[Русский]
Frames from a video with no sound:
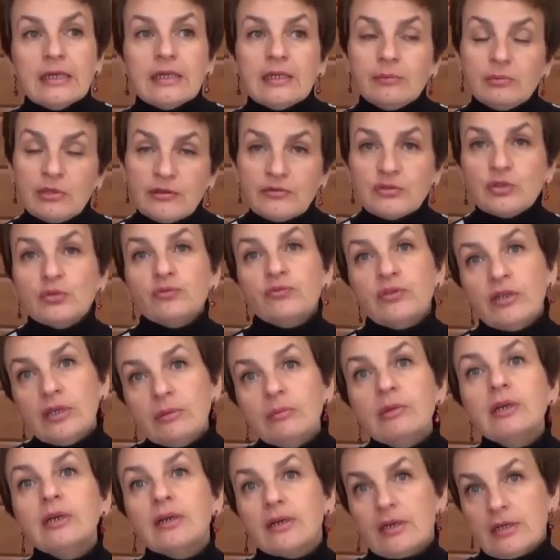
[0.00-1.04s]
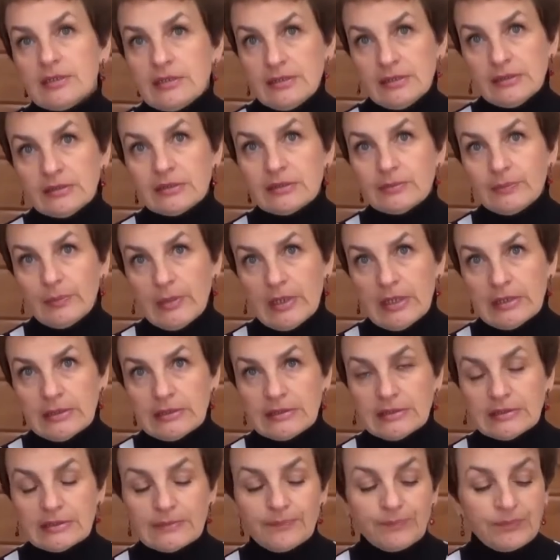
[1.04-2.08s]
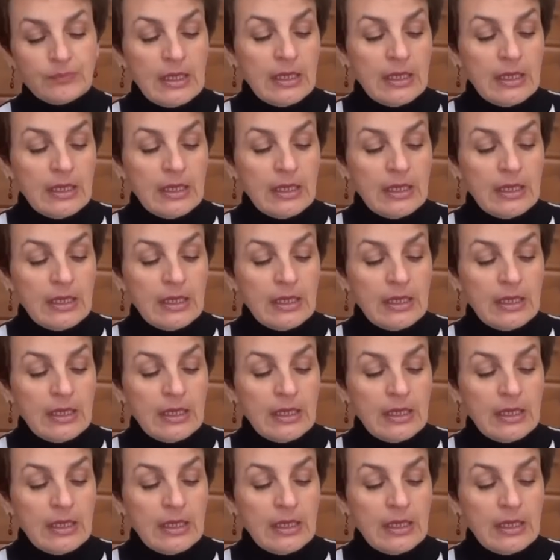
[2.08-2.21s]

и мне все время их хотелось полить.